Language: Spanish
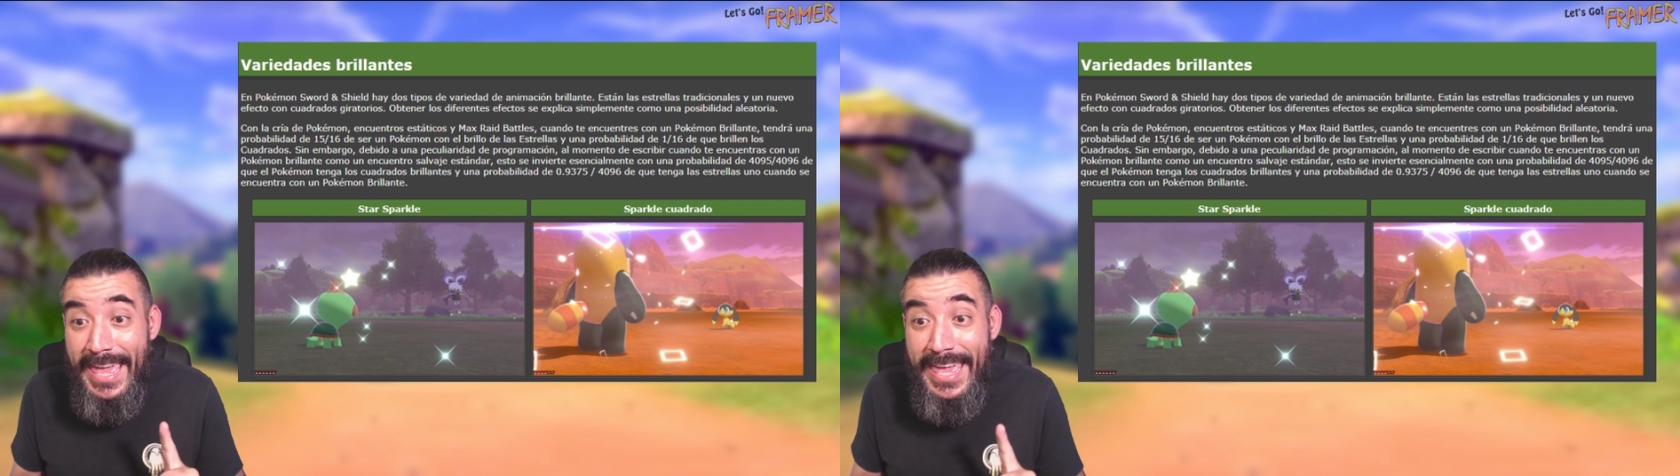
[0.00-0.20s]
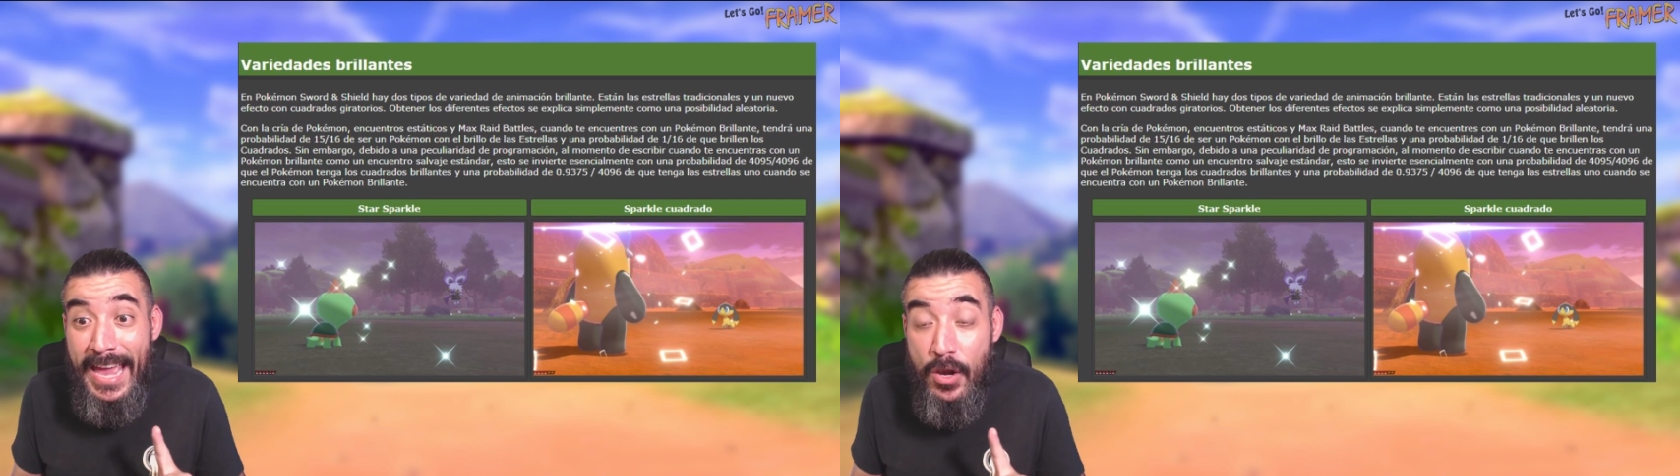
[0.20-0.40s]

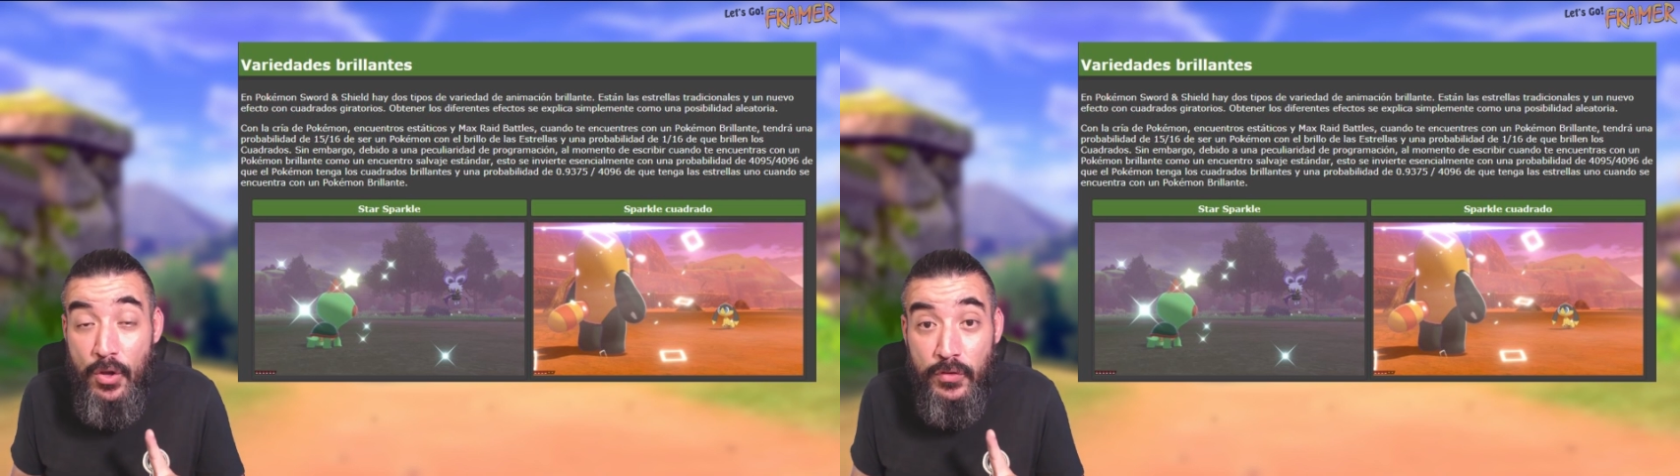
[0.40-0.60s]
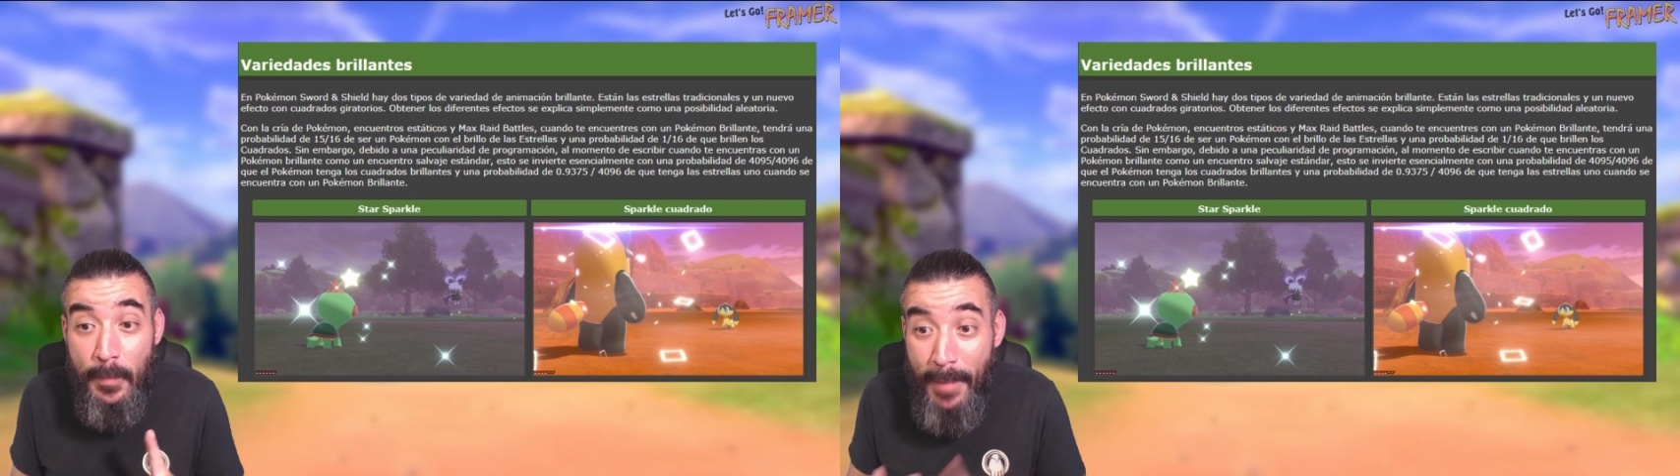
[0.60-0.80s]
Y en
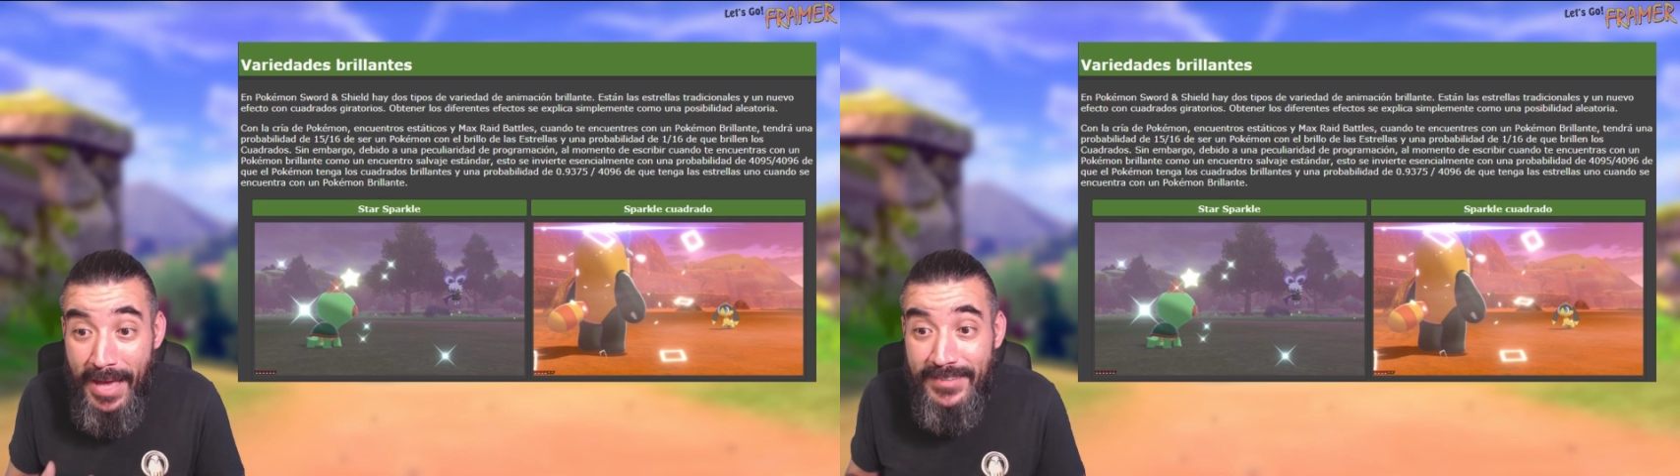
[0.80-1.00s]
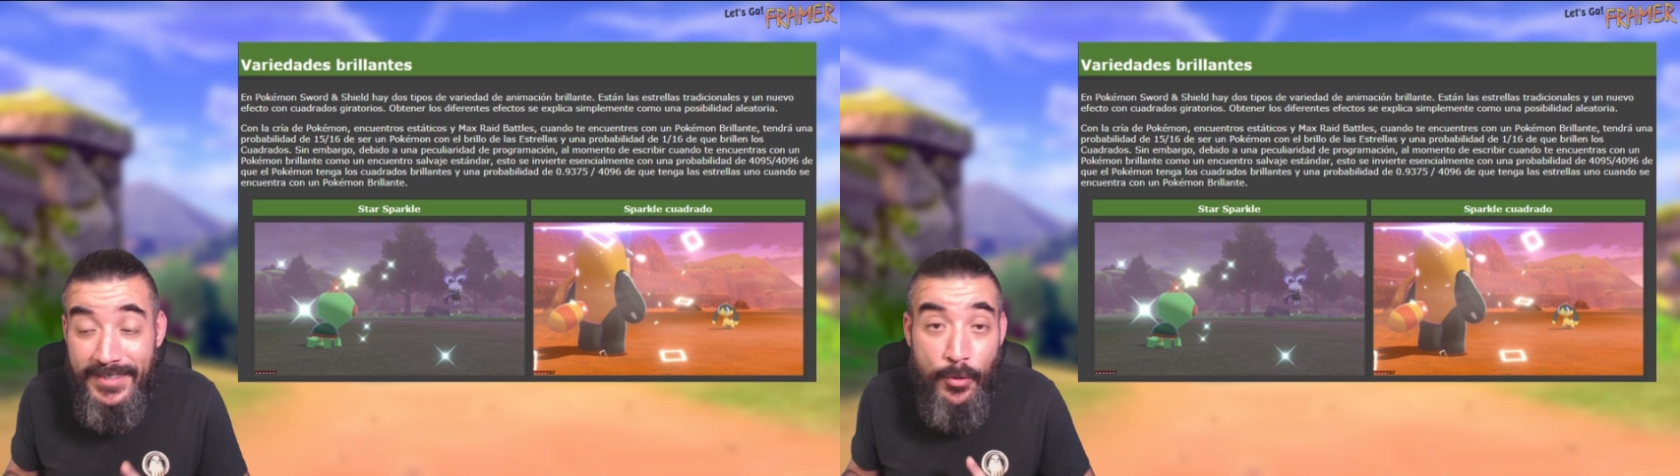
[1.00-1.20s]
los
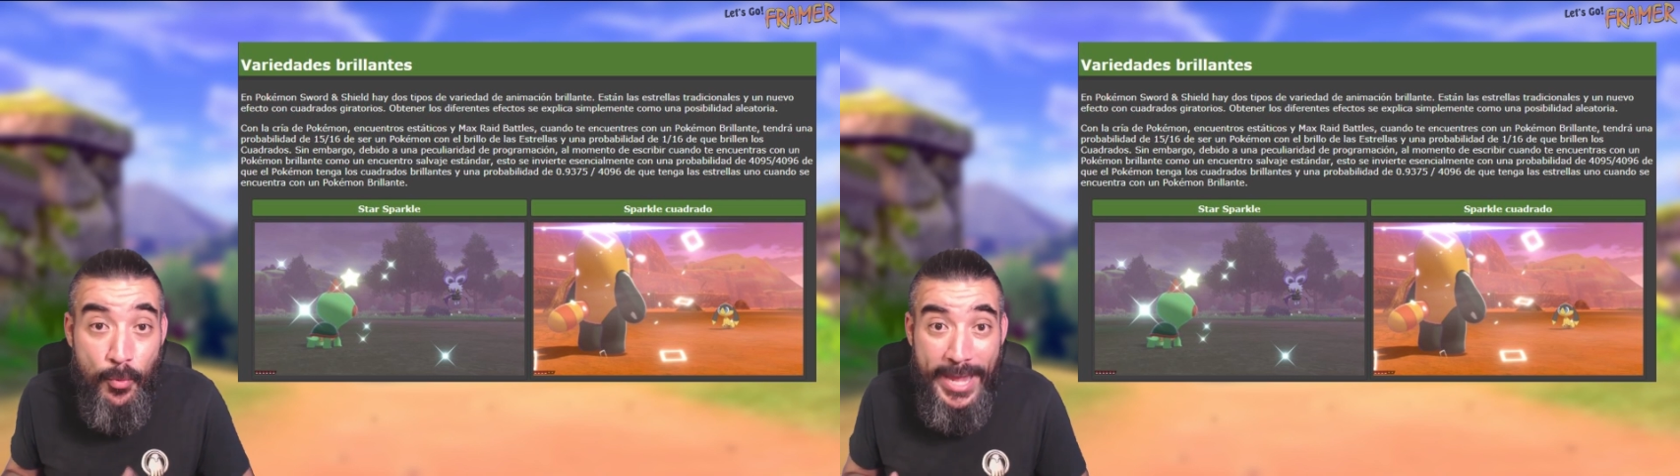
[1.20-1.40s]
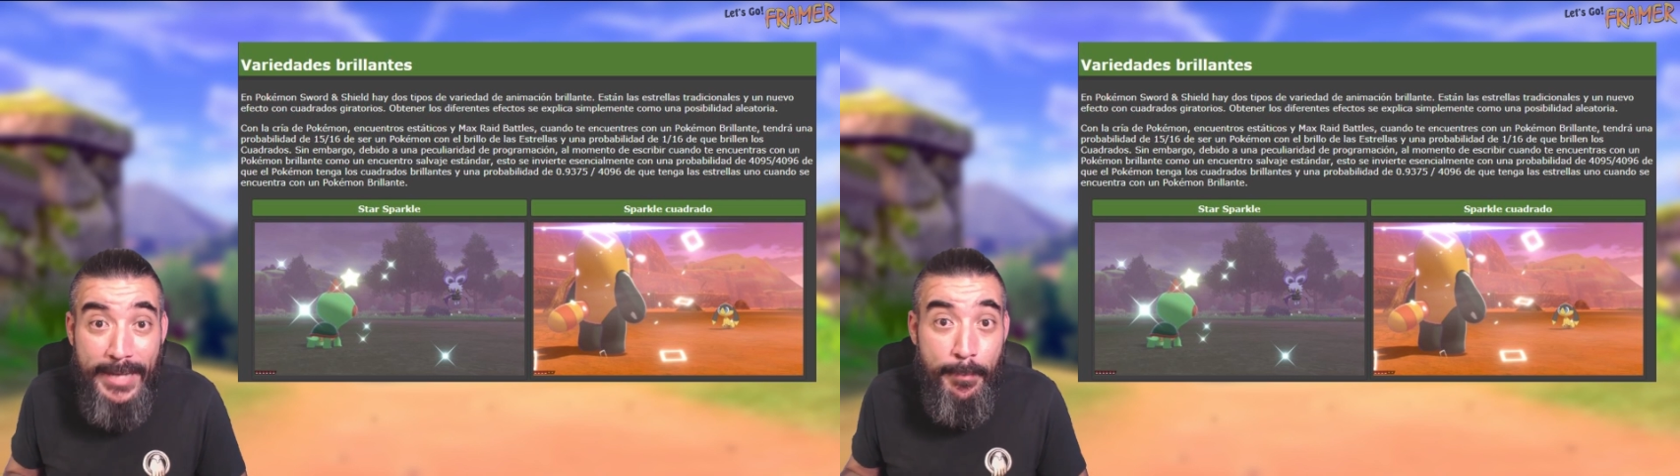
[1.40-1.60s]
Max
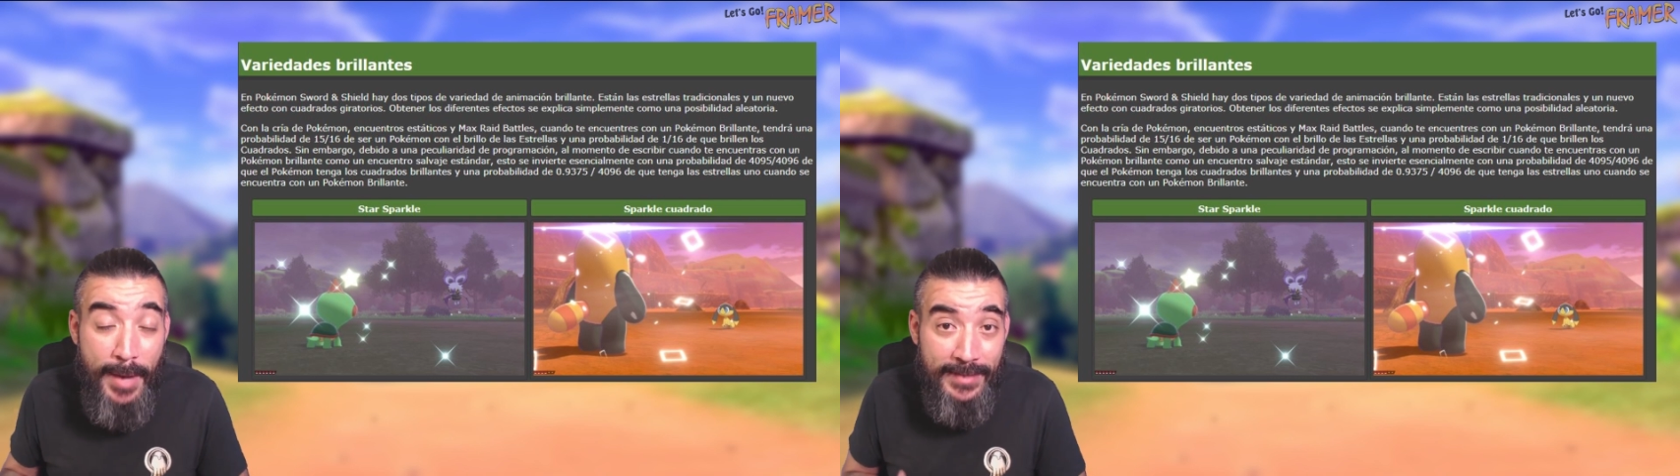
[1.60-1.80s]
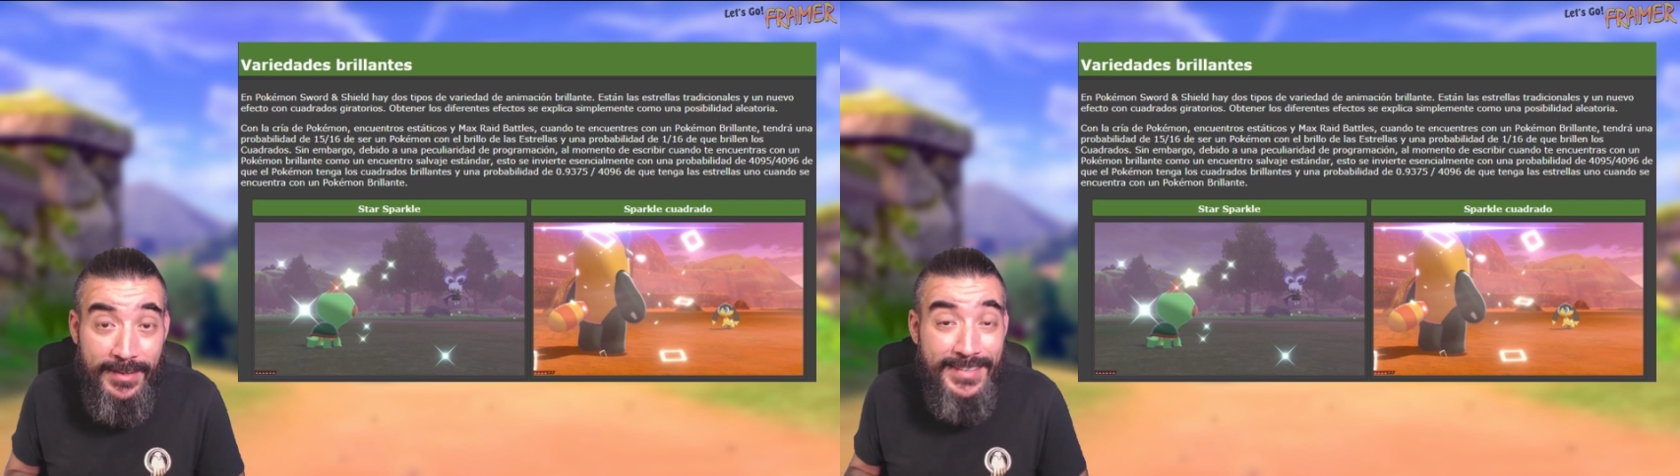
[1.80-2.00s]
Raid
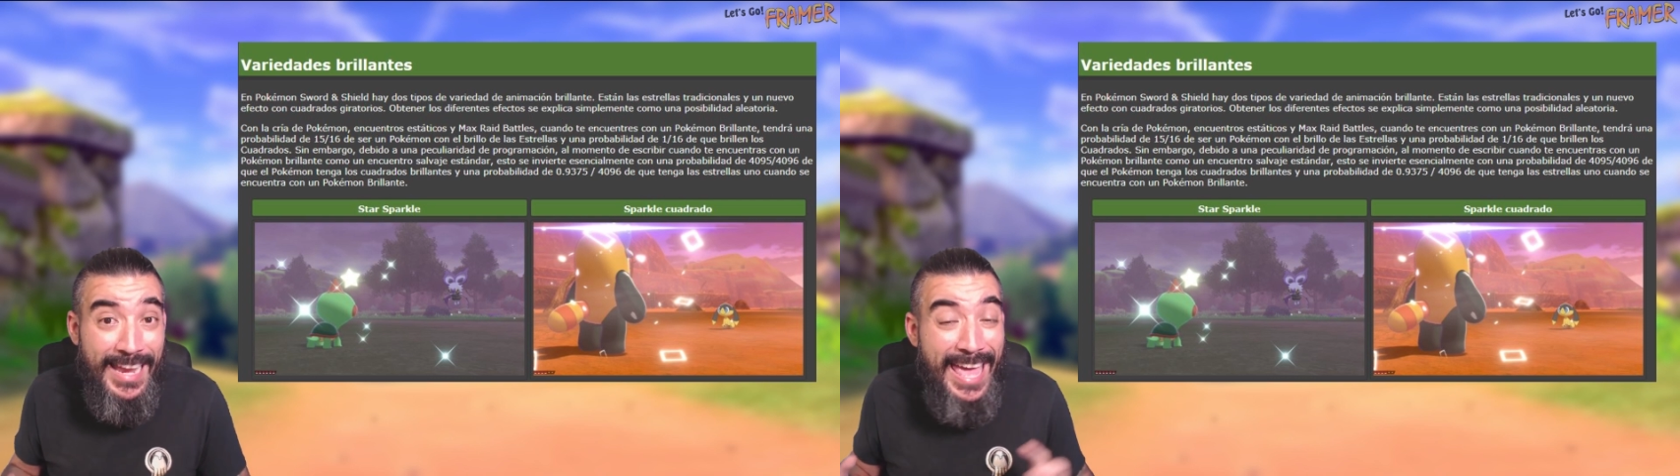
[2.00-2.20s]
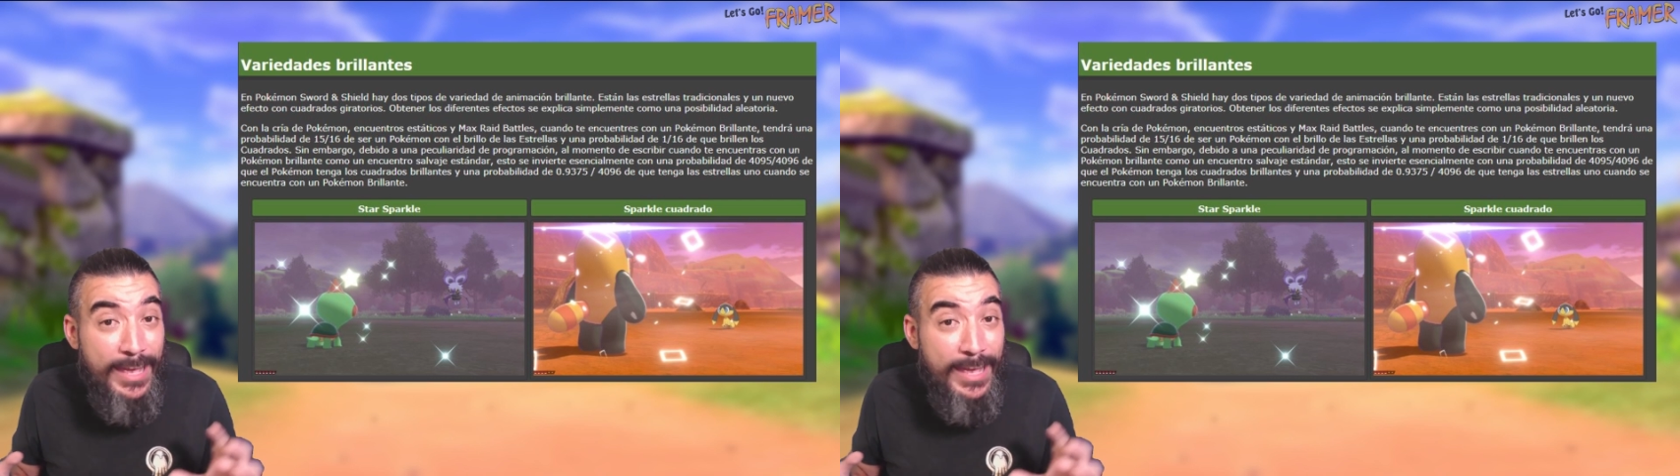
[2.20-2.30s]
Battles, en las,